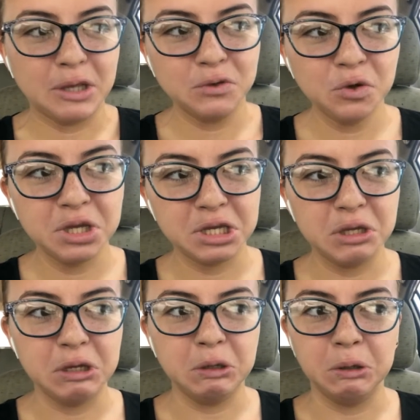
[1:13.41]
eso
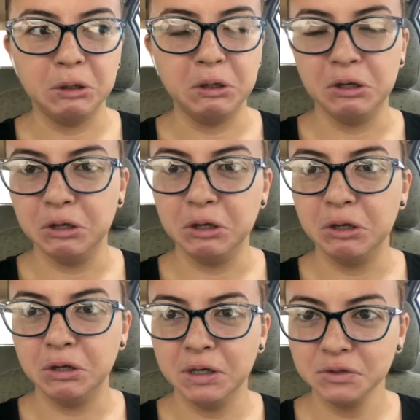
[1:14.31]

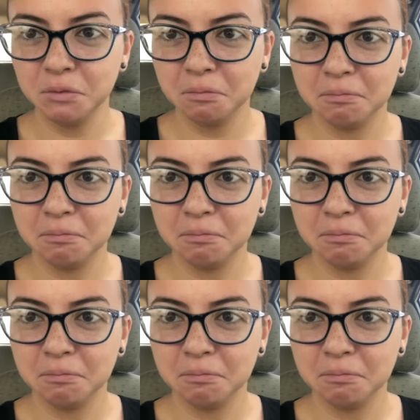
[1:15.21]
y eso.